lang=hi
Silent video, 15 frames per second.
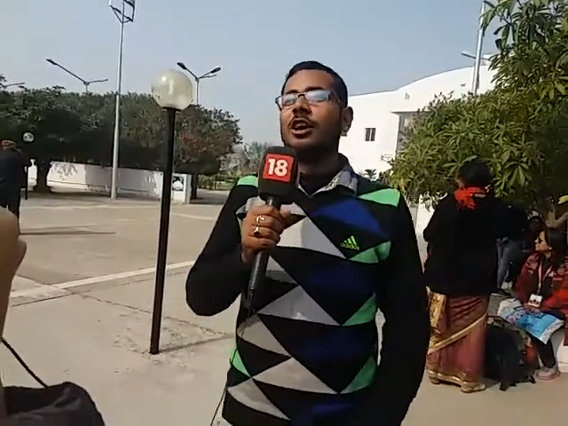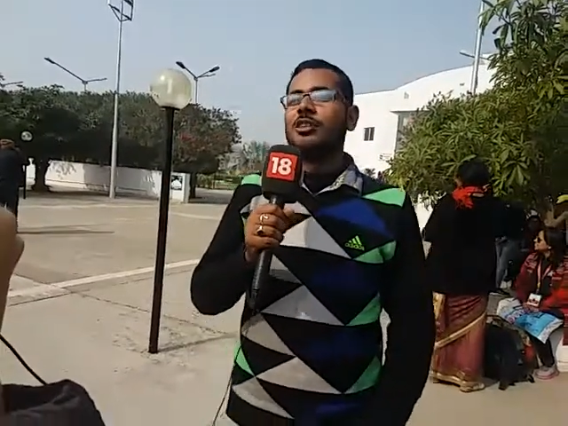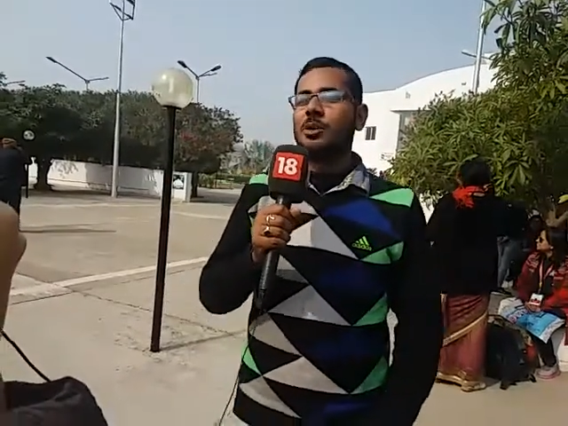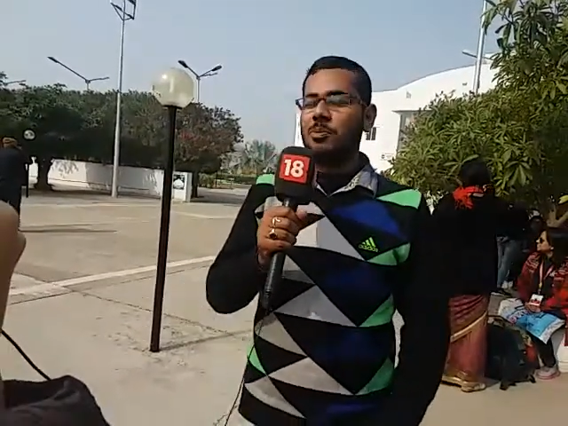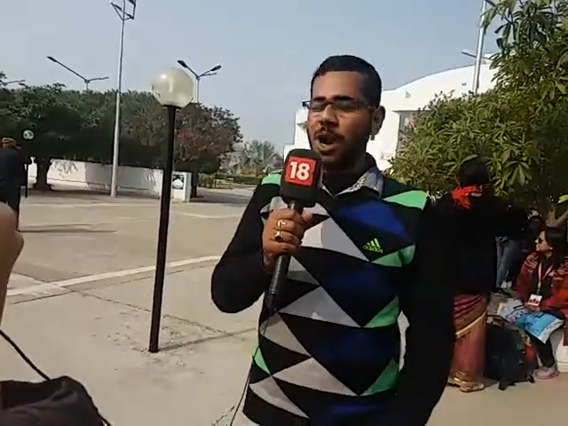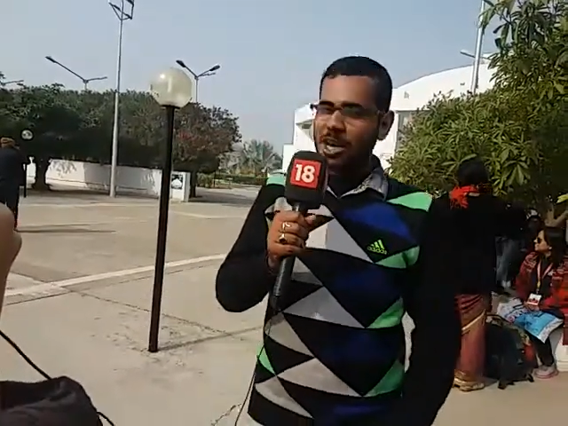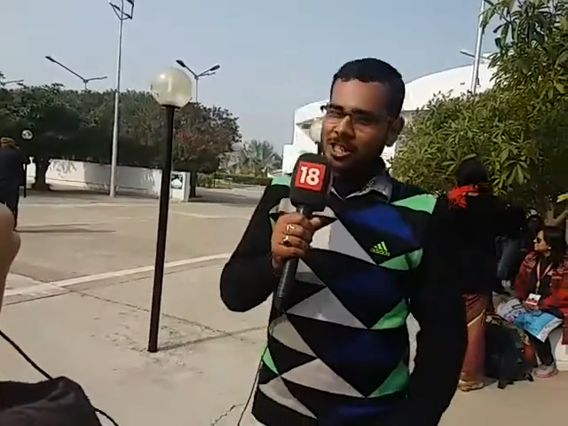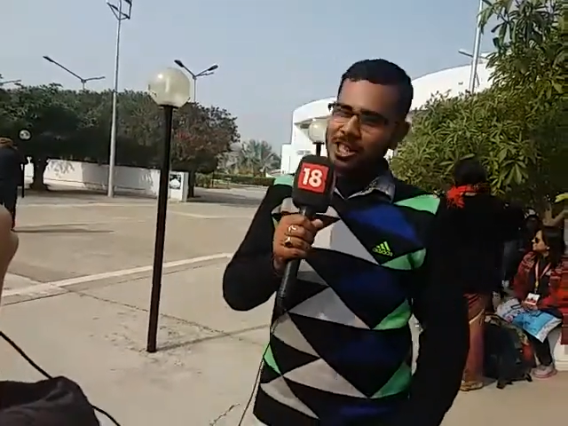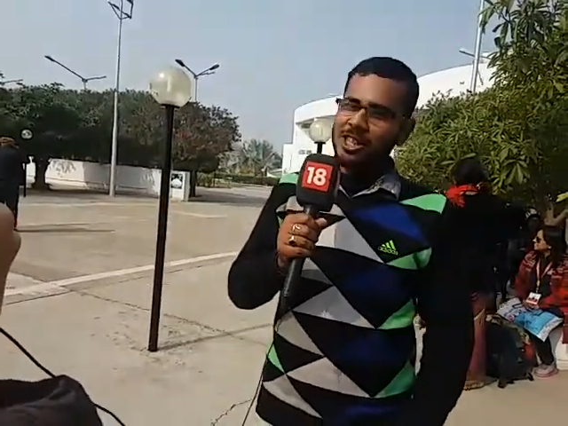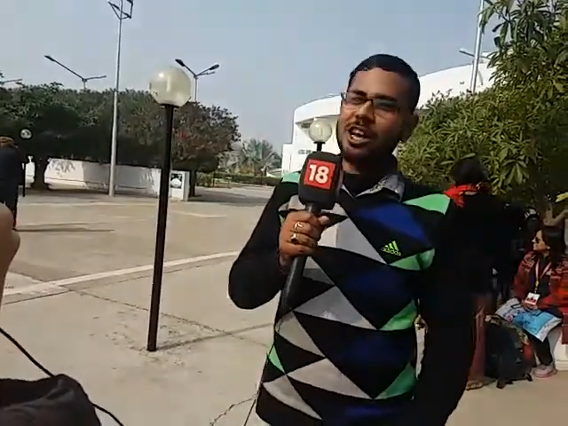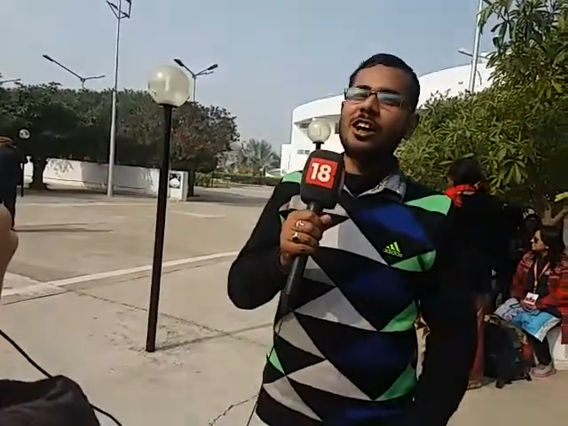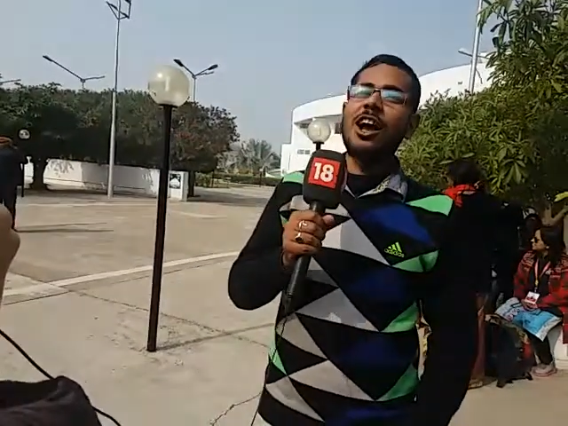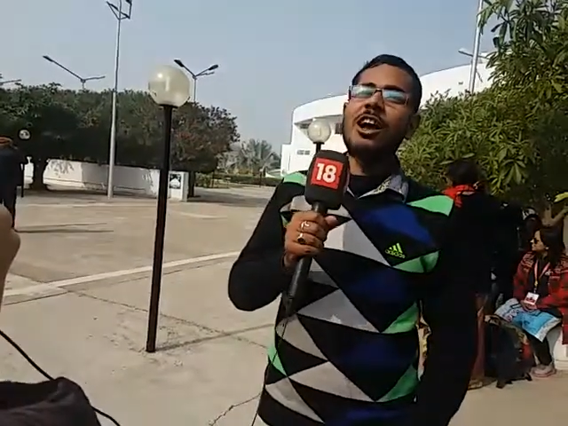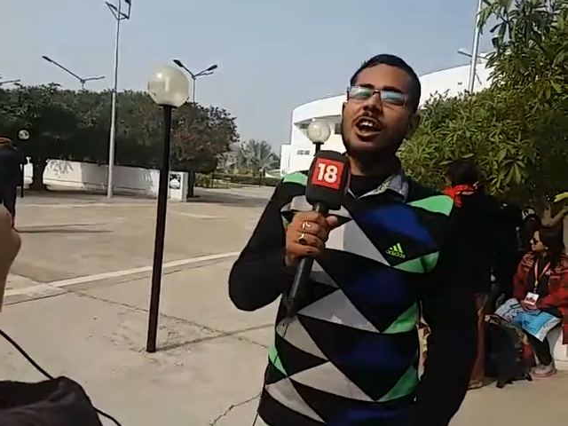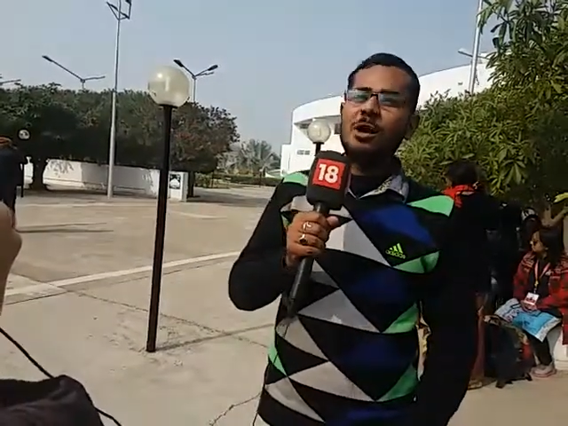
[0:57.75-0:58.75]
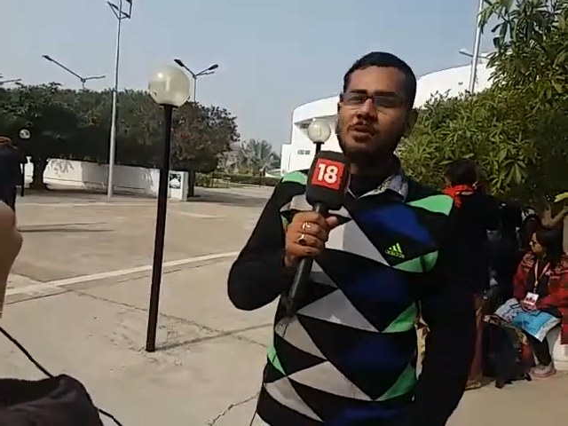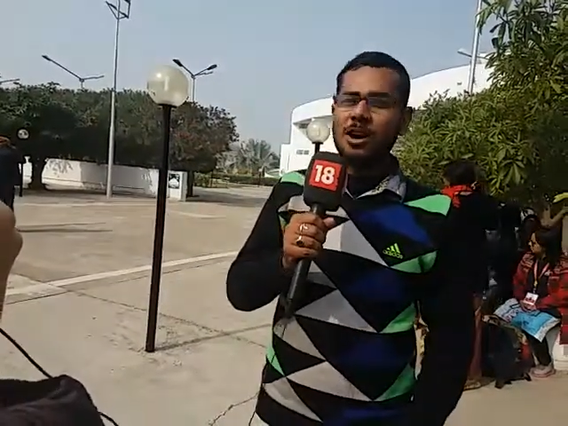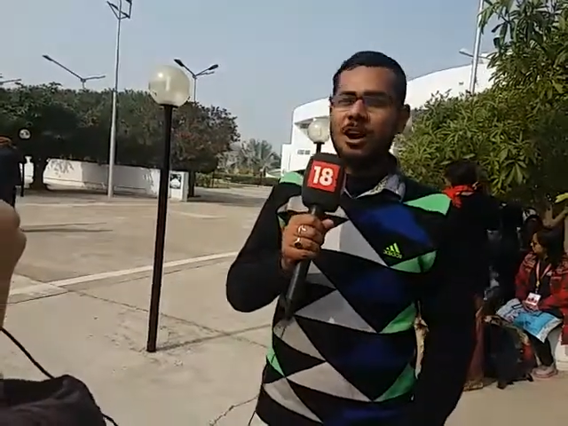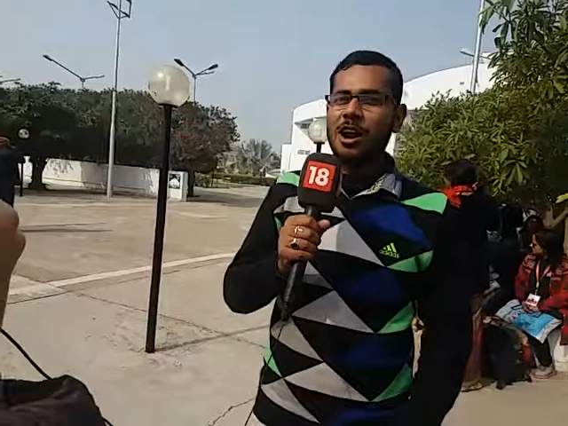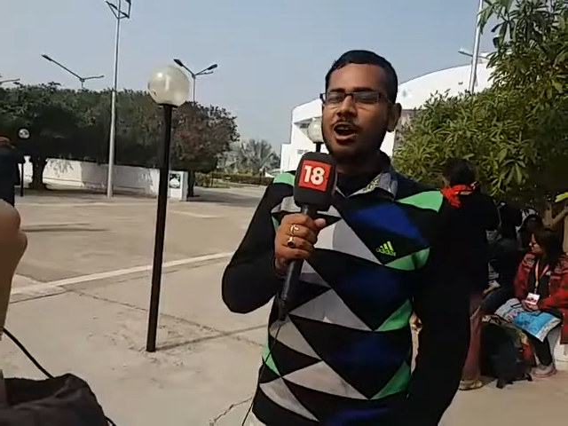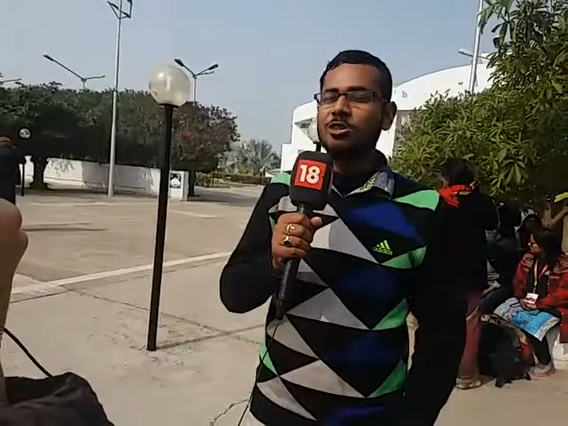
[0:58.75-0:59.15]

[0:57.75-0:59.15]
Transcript: चपरासी तक का काम करना